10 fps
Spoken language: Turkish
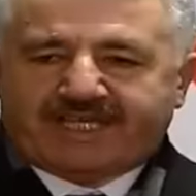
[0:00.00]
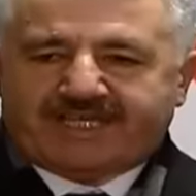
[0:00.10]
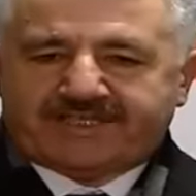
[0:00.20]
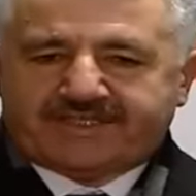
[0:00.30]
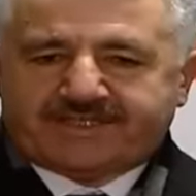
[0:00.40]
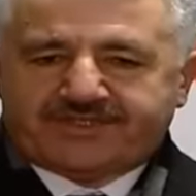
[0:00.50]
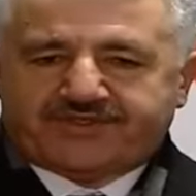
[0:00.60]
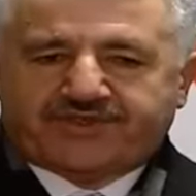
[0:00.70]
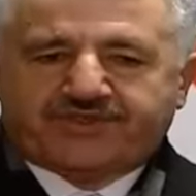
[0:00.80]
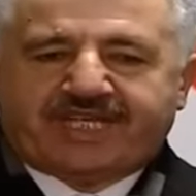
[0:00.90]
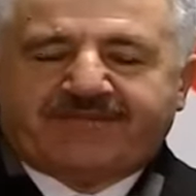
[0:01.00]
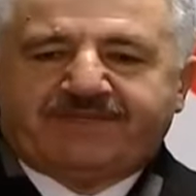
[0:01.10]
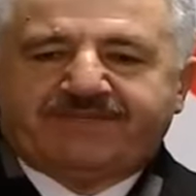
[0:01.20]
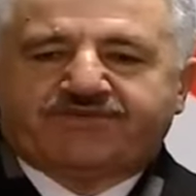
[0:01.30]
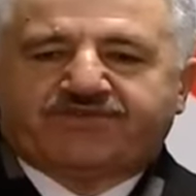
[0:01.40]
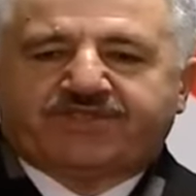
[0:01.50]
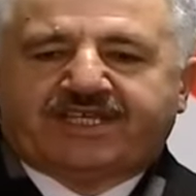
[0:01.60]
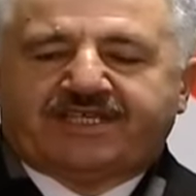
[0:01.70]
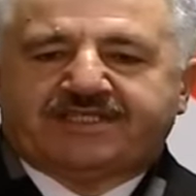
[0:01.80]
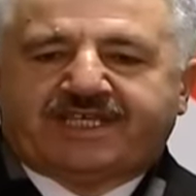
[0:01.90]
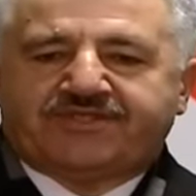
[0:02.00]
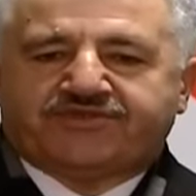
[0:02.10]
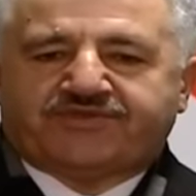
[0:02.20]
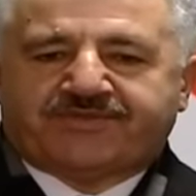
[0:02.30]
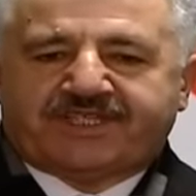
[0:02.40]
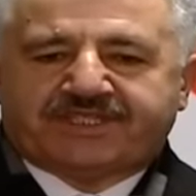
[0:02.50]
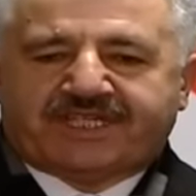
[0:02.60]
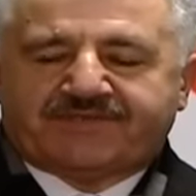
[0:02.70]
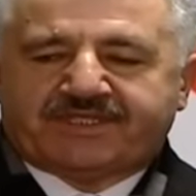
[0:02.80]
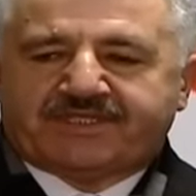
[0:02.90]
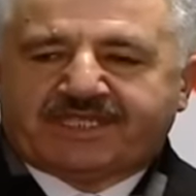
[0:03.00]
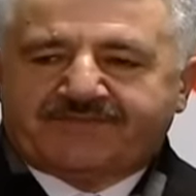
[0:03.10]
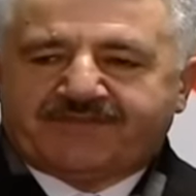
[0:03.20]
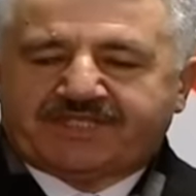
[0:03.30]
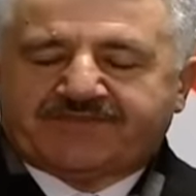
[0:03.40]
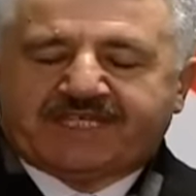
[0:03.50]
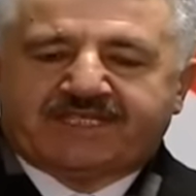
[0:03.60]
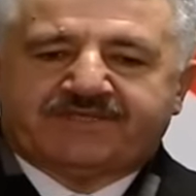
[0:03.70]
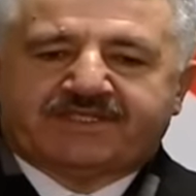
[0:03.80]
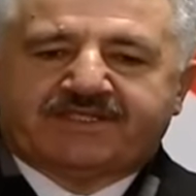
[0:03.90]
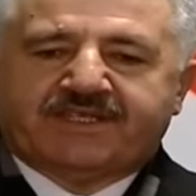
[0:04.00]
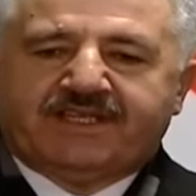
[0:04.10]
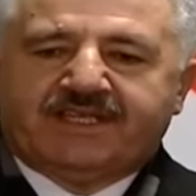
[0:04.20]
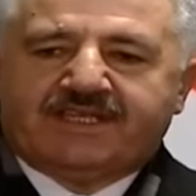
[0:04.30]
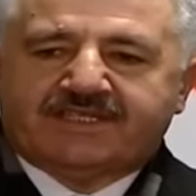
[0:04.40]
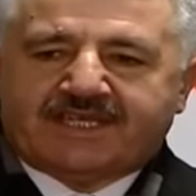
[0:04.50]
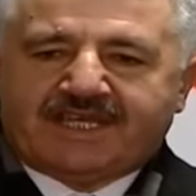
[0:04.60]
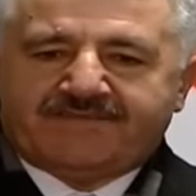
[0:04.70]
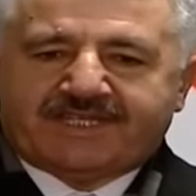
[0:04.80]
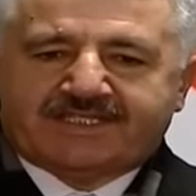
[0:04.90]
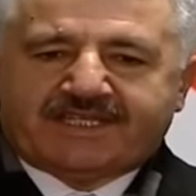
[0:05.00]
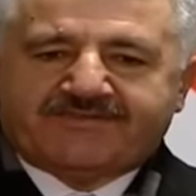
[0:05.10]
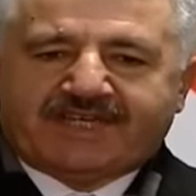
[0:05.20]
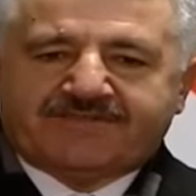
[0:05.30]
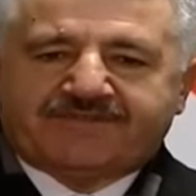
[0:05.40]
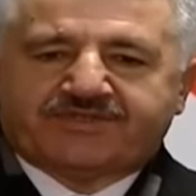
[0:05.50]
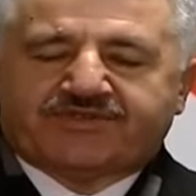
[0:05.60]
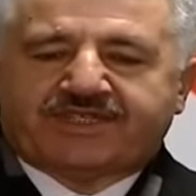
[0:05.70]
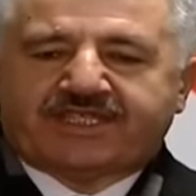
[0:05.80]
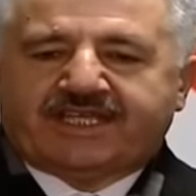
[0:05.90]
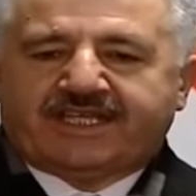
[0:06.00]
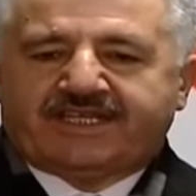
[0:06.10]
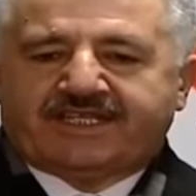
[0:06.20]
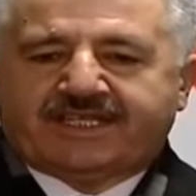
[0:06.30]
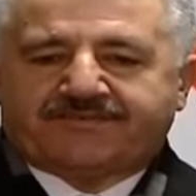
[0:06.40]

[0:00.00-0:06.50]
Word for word: bağlantısı çok önemli. Bu konuda Sayın Cumhurbaşkanımızın, Sayın Başbakanımızın talimatları var. Biz onun gereğini